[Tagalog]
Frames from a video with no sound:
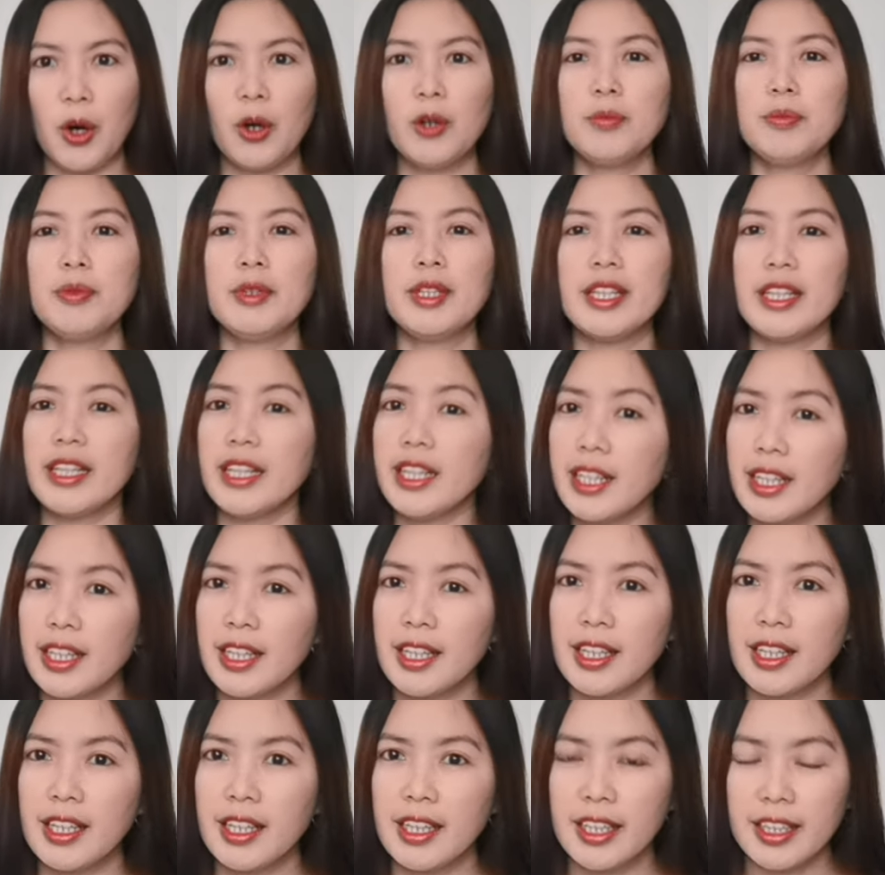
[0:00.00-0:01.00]

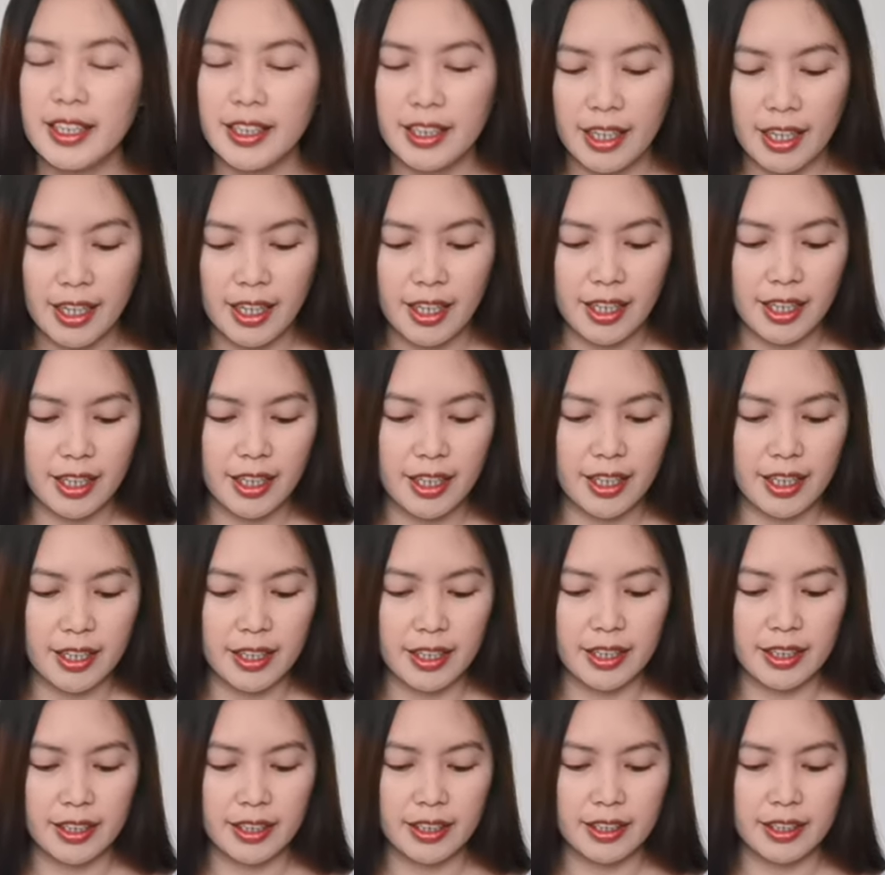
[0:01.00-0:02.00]
hopefully
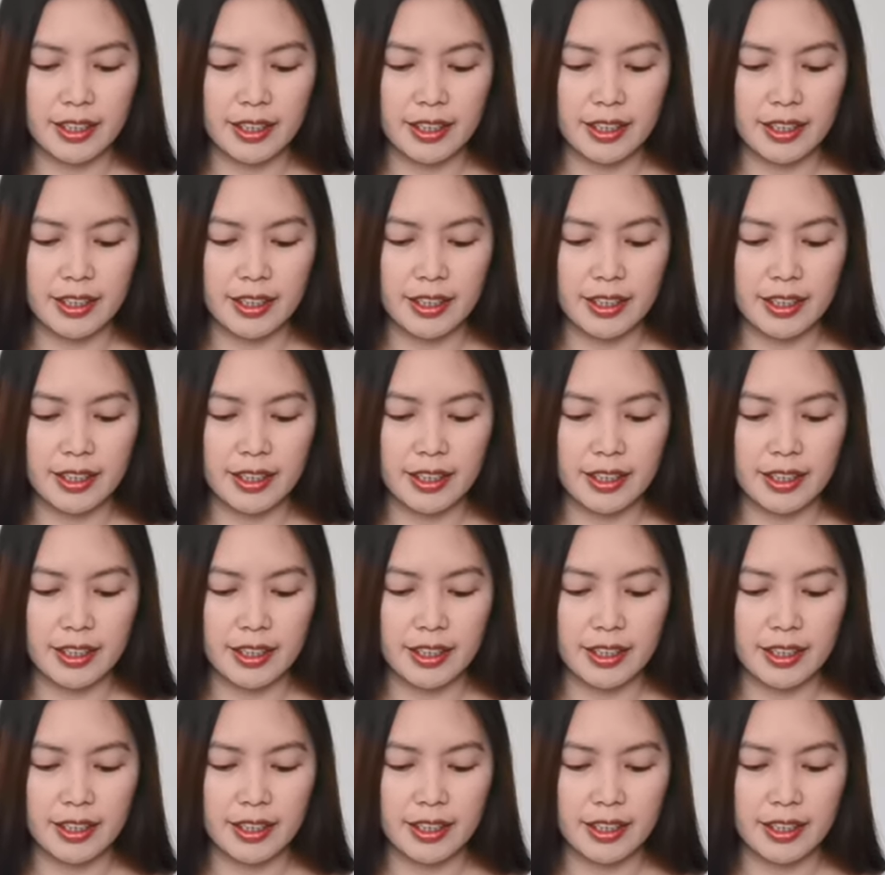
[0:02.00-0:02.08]
uh,